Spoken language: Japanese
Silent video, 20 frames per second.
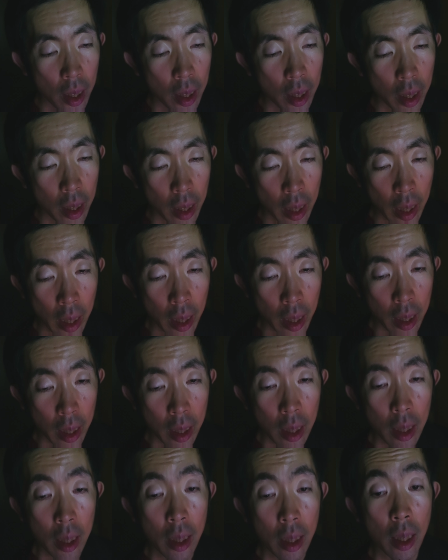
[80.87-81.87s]
なんか
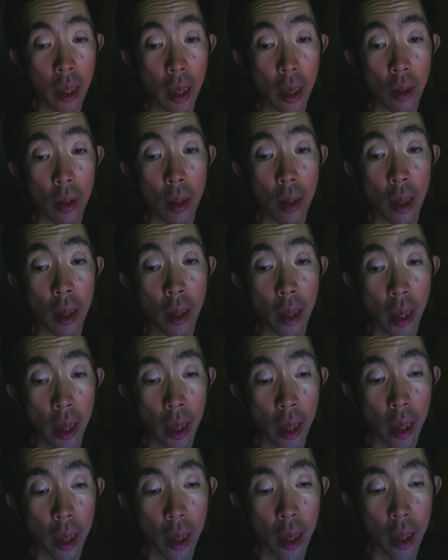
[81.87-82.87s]
気になるんだよ
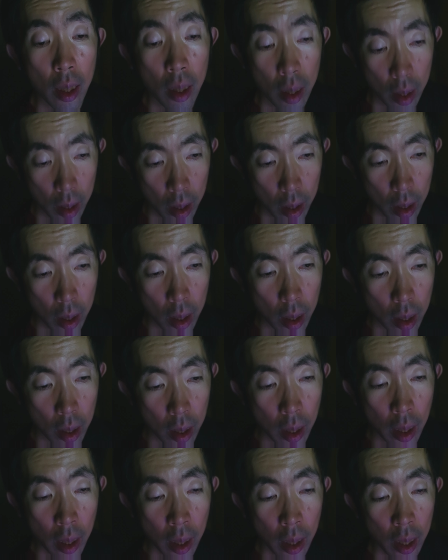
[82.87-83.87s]
ね
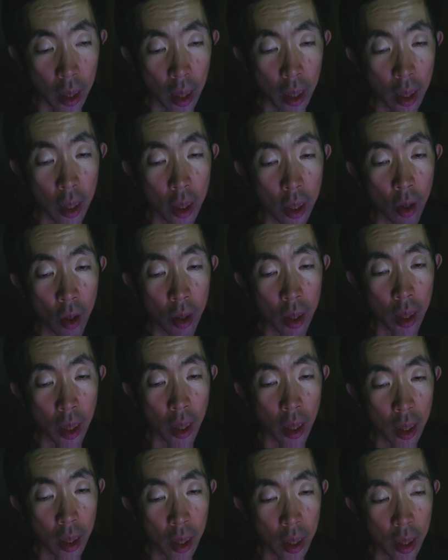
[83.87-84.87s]
なんて話はしてた
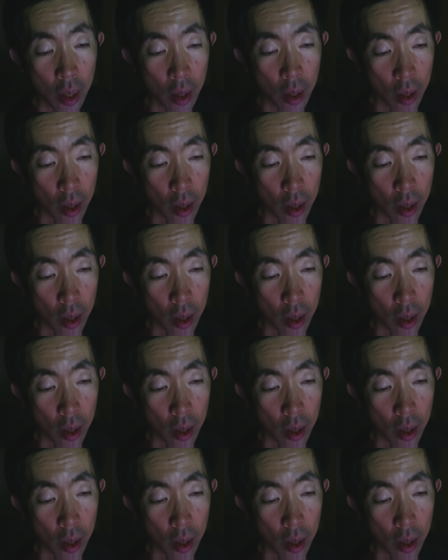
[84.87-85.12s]
んですよ。